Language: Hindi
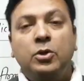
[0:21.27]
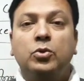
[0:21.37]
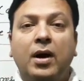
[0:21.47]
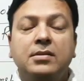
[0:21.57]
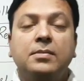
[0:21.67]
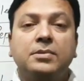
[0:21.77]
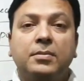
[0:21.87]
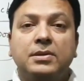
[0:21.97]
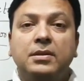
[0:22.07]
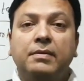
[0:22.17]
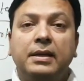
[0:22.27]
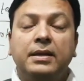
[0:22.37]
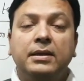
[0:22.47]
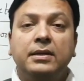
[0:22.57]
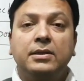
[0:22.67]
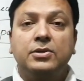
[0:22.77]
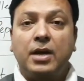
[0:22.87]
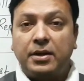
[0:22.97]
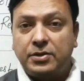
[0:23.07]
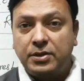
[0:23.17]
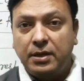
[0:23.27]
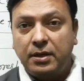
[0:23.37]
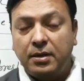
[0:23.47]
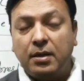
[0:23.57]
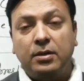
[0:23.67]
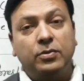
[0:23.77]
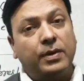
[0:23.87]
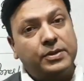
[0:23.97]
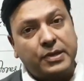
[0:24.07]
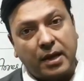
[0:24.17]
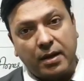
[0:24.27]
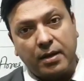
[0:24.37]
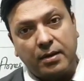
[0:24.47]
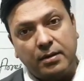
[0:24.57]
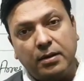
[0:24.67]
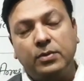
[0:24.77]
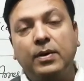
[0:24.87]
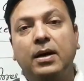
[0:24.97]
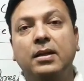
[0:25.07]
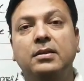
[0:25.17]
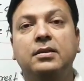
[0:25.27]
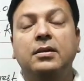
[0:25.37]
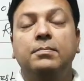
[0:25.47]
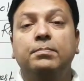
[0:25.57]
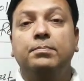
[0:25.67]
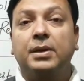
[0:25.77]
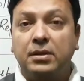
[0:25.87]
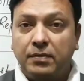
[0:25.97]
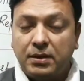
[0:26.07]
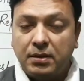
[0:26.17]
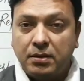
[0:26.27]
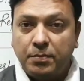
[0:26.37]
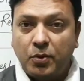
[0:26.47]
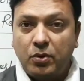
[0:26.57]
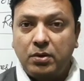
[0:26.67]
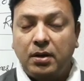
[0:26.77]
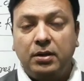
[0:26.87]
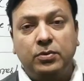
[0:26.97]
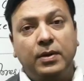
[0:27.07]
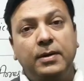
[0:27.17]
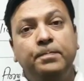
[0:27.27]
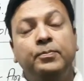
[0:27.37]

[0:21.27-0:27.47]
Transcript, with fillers: तो आज हम समझने वाले हैं चार्जशीट अथवा चालान अथवा अंतिम प्रतिवेदन रिपोर्ट अथवा